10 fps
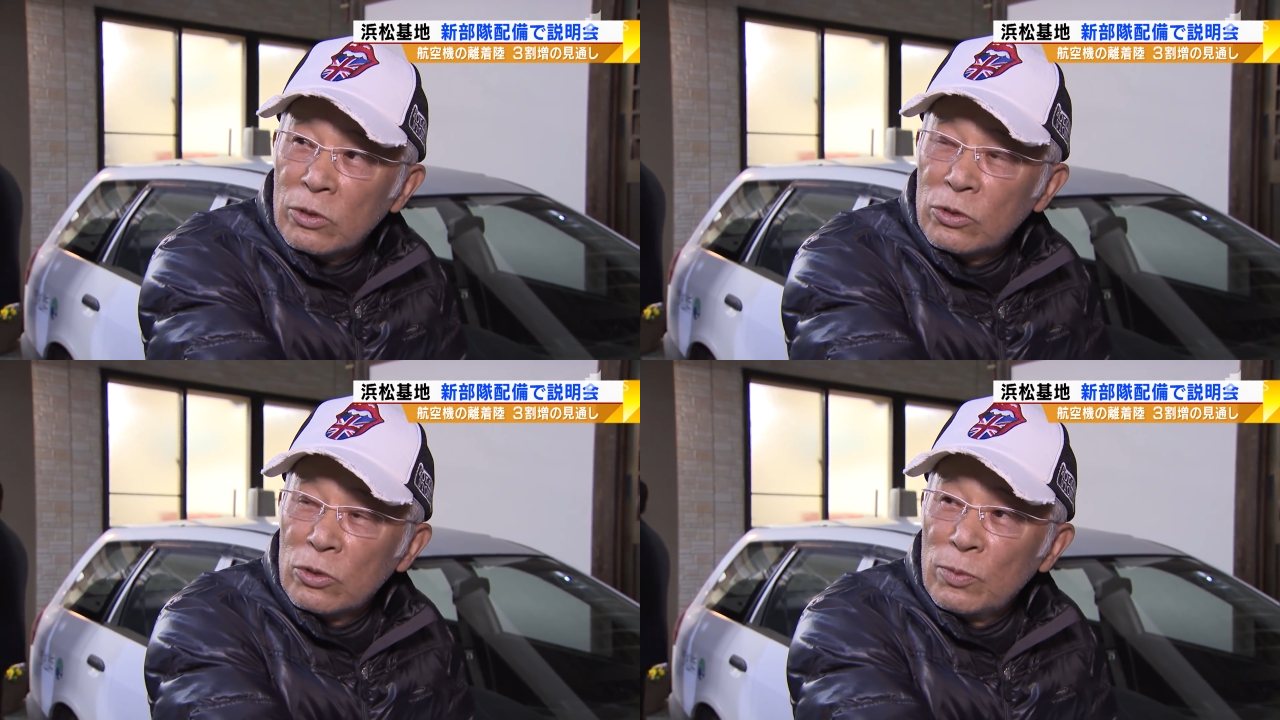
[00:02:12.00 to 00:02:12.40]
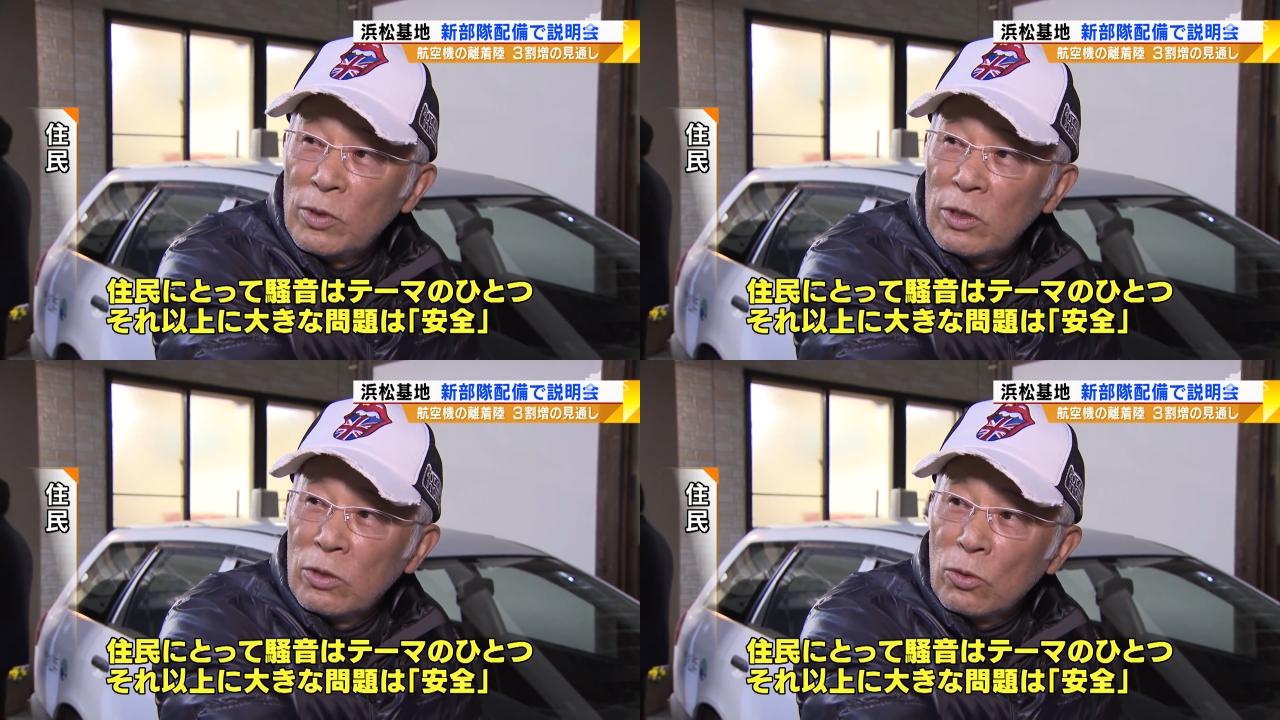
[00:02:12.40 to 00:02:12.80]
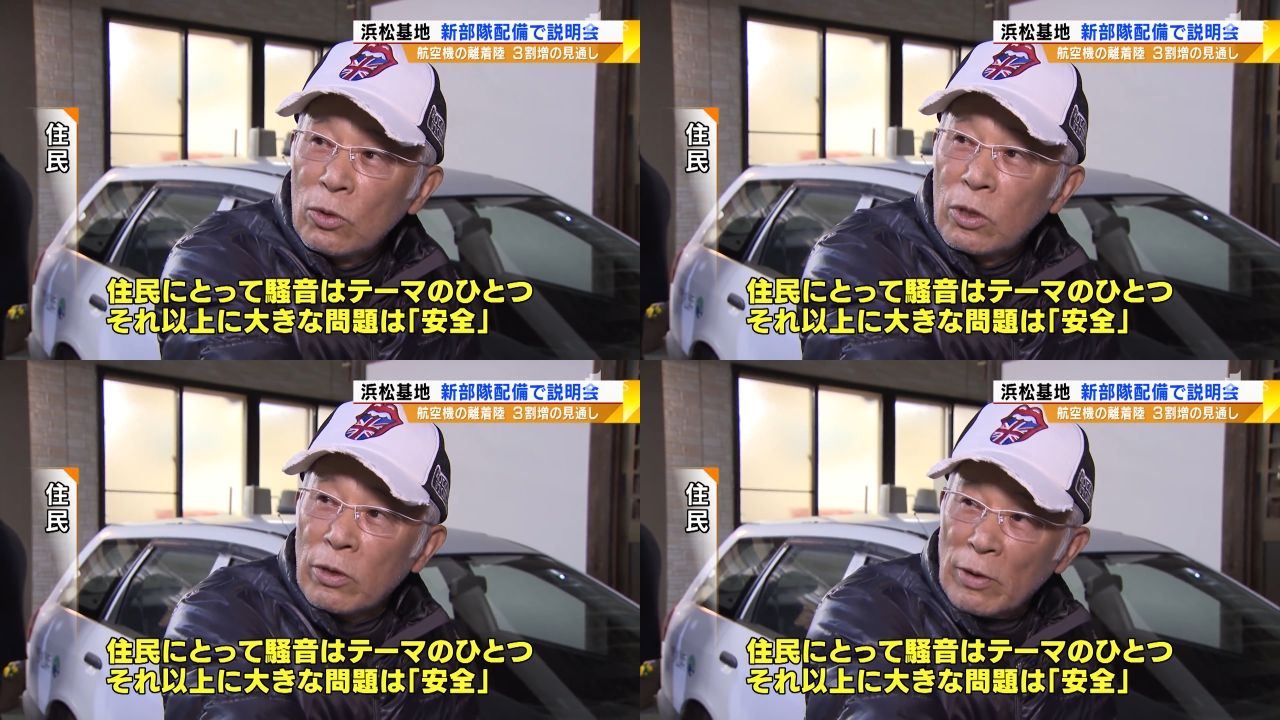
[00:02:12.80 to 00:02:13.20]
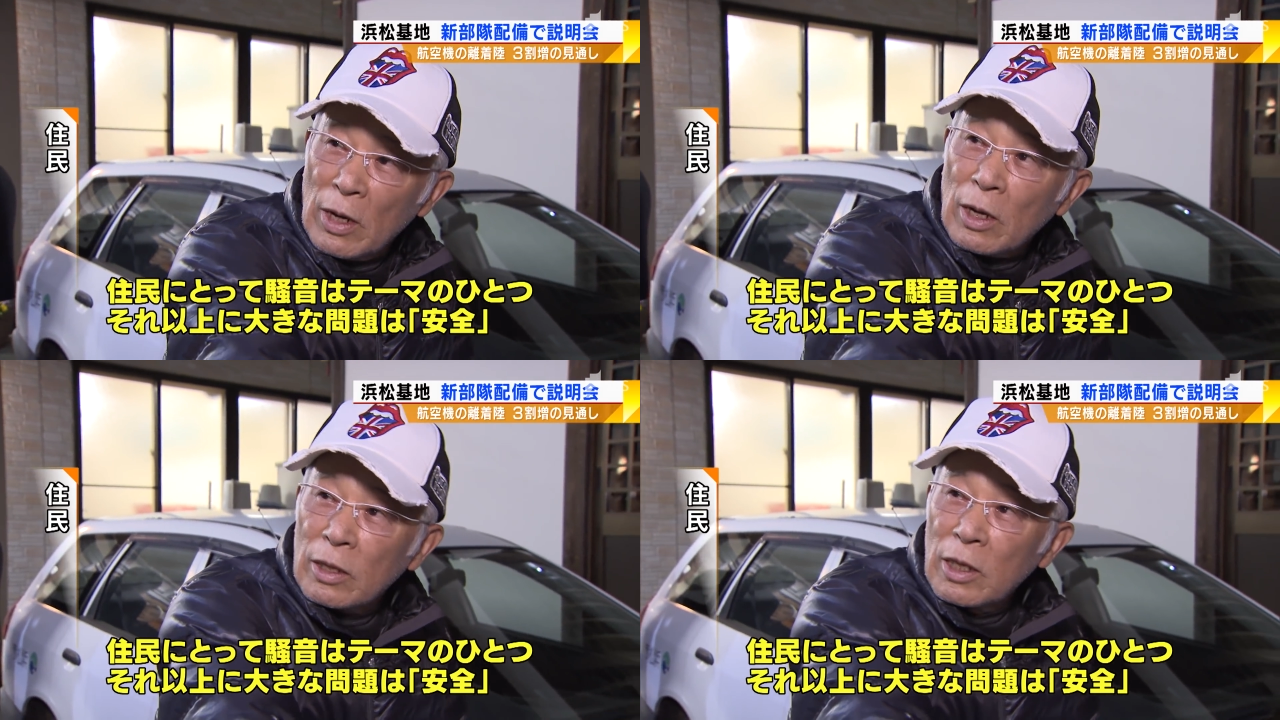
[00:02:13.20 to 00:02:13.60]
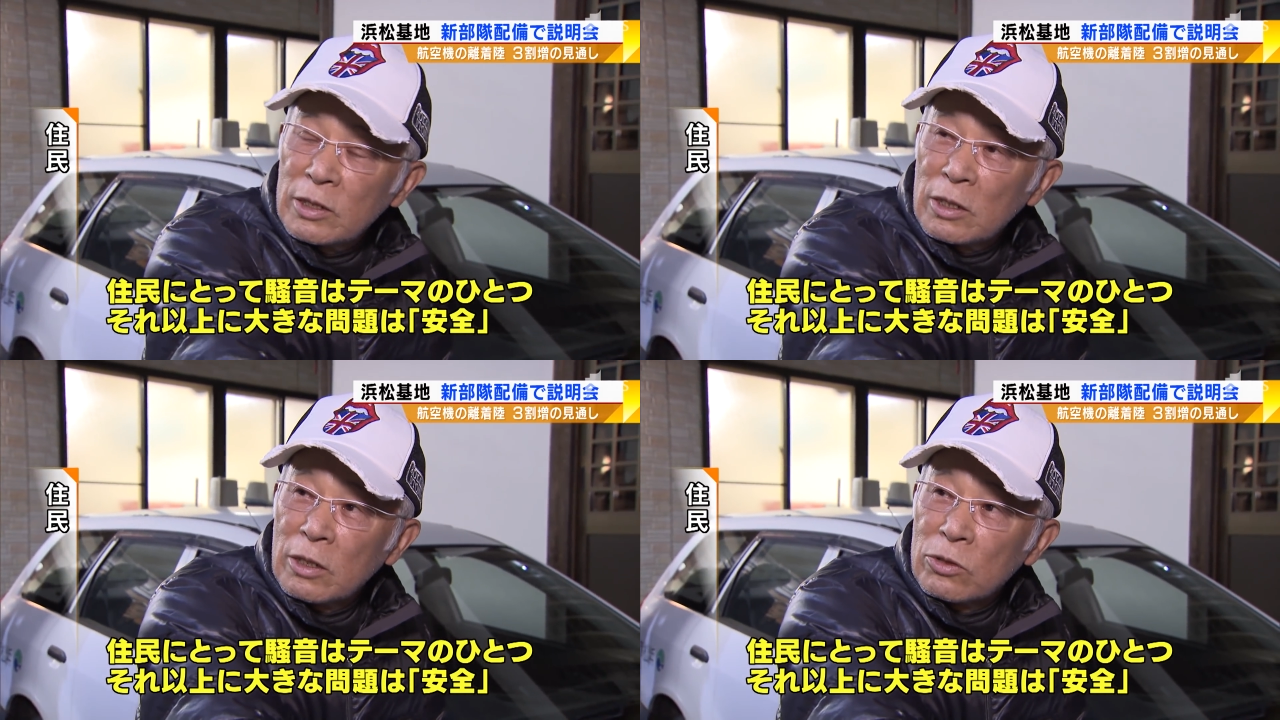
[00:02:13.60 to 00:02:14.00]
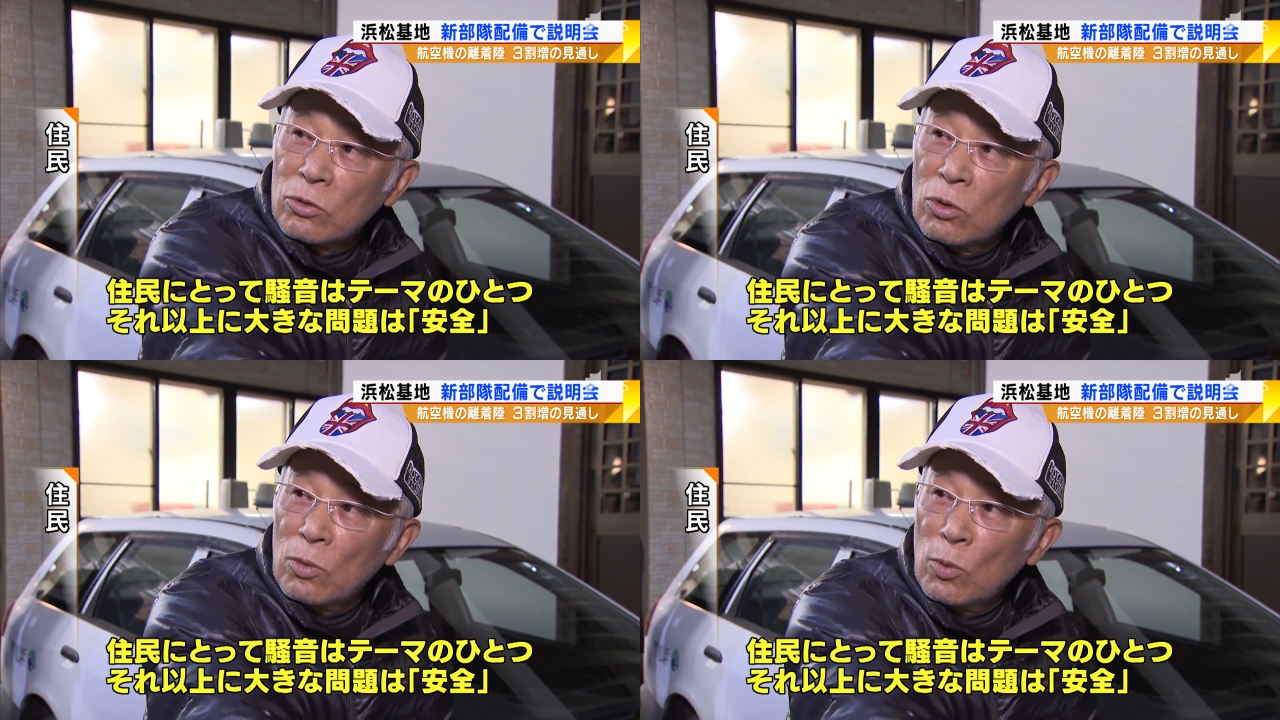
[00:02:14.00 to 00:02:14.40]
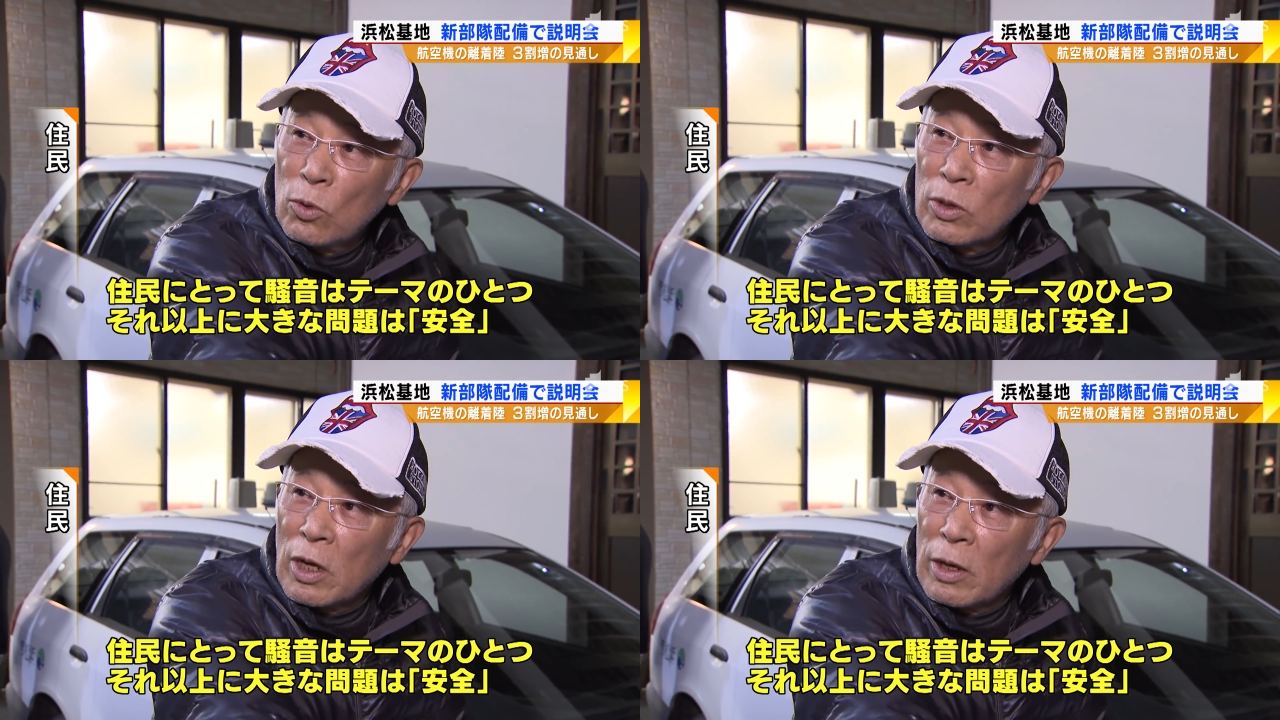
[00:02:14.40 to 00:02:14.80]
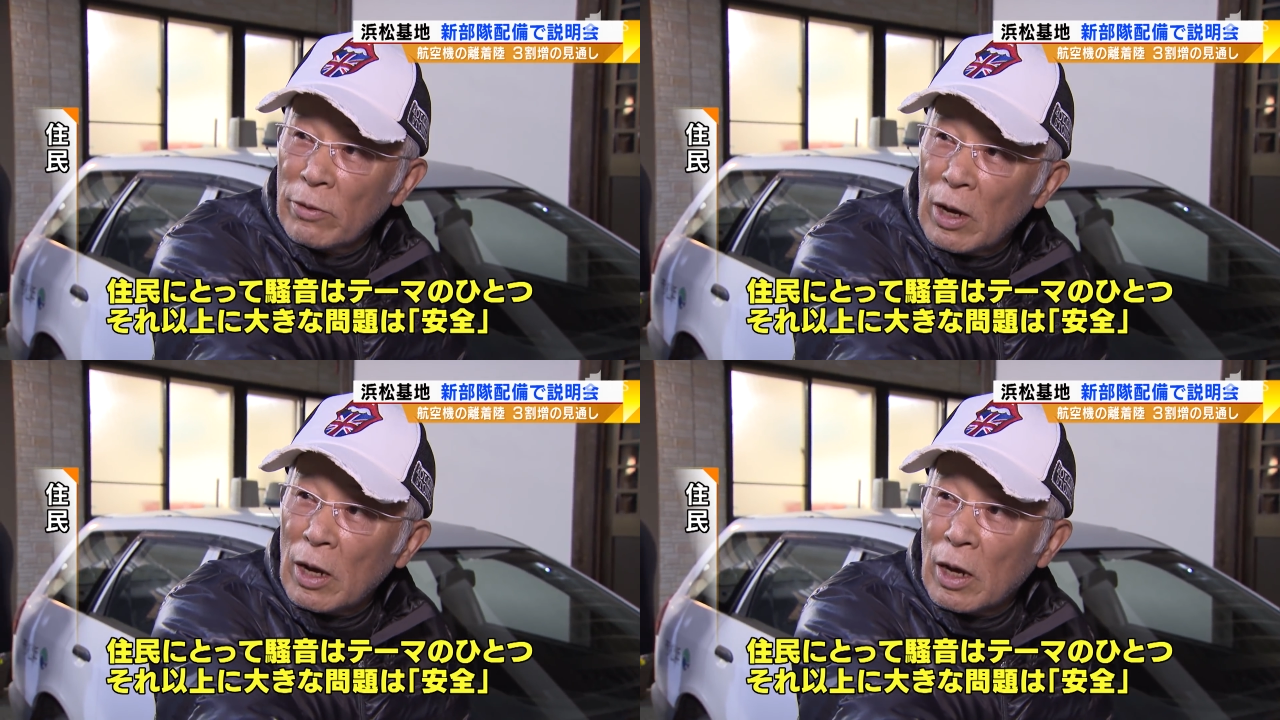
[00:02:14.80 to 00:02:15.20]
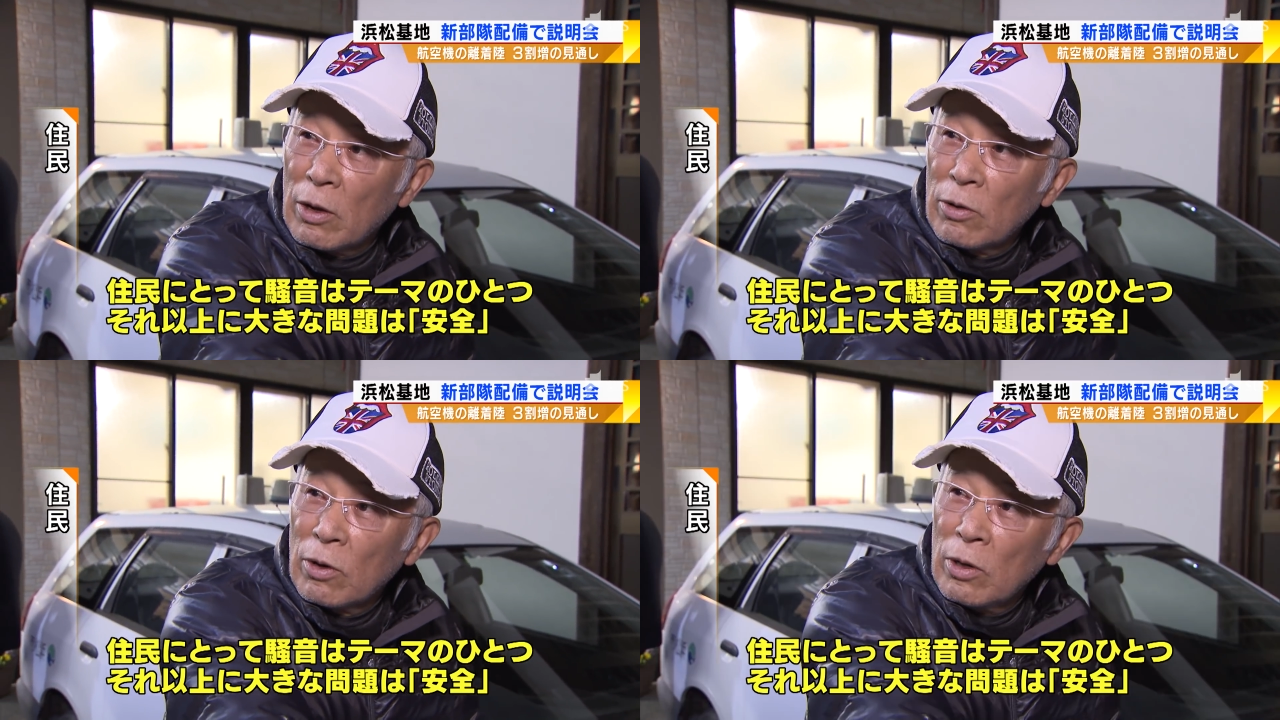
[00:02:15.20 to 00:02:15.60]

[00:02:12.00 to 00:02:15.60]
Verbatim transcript: 住民にとっては確かに騒音問題は